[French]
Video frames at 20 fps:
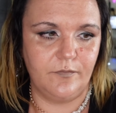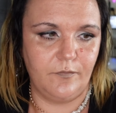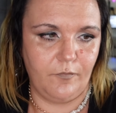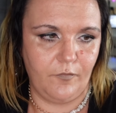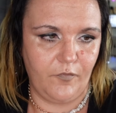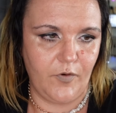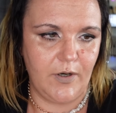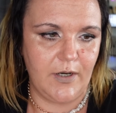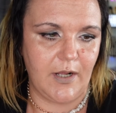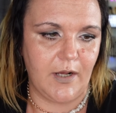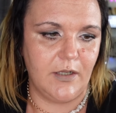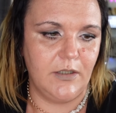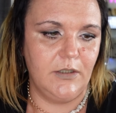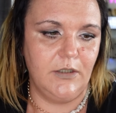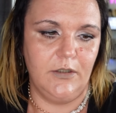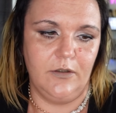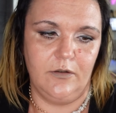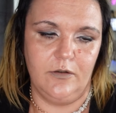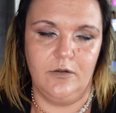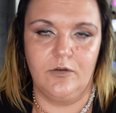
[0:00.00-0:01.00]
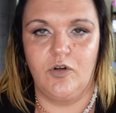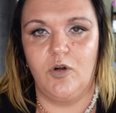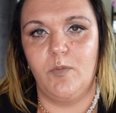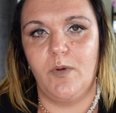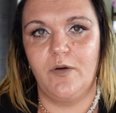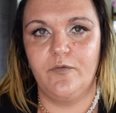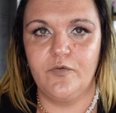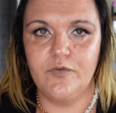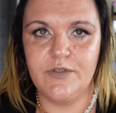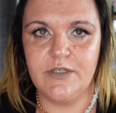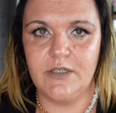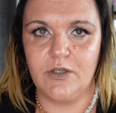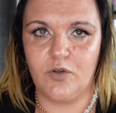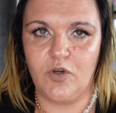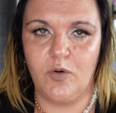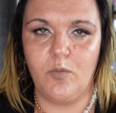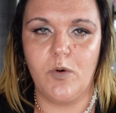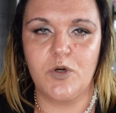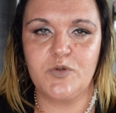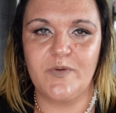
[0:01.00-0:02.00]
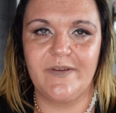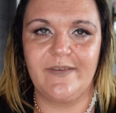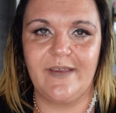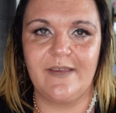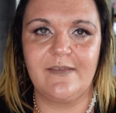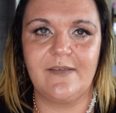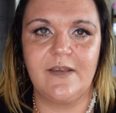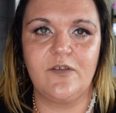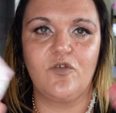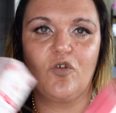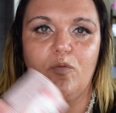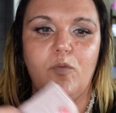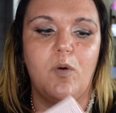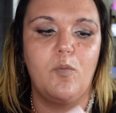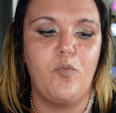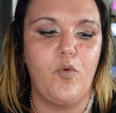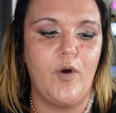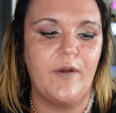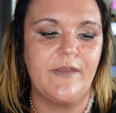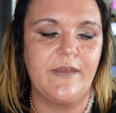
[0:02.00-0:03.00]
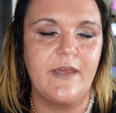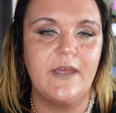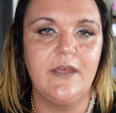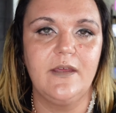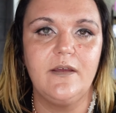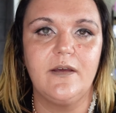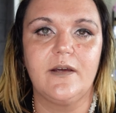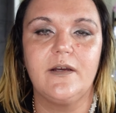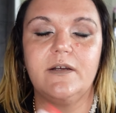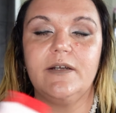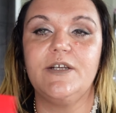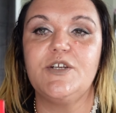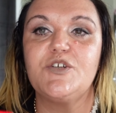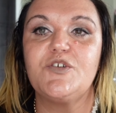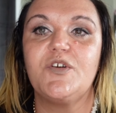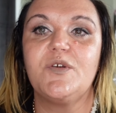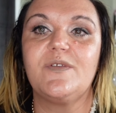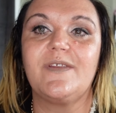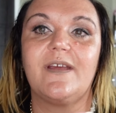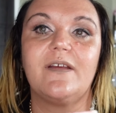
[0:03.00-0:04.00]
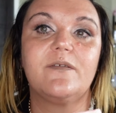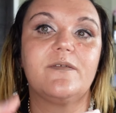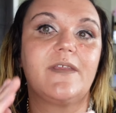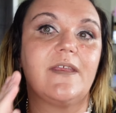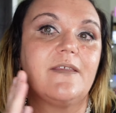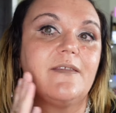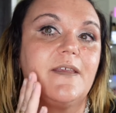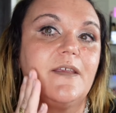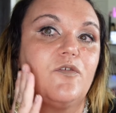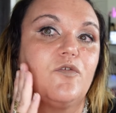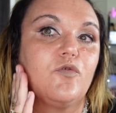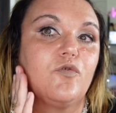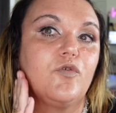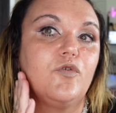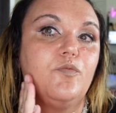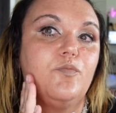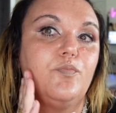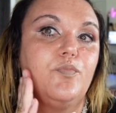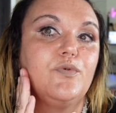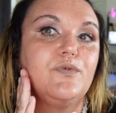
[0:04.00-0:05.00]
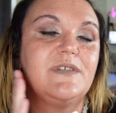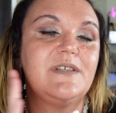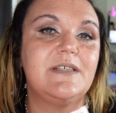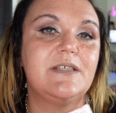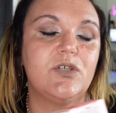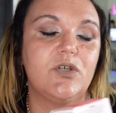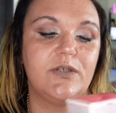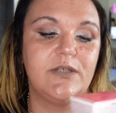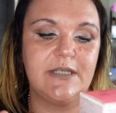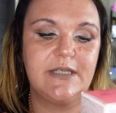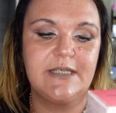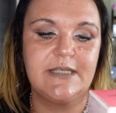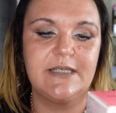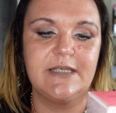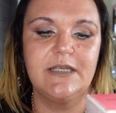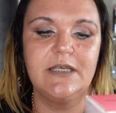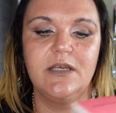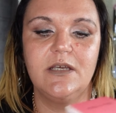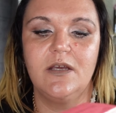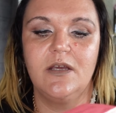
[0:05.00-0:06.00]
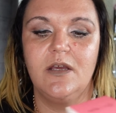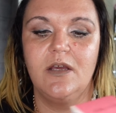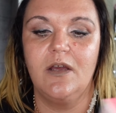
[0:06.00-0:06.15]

Voilà. Euh, comment vous dire que moi, je vais tester sur mon poignet hein, et je vais tester sur une petite zone ici,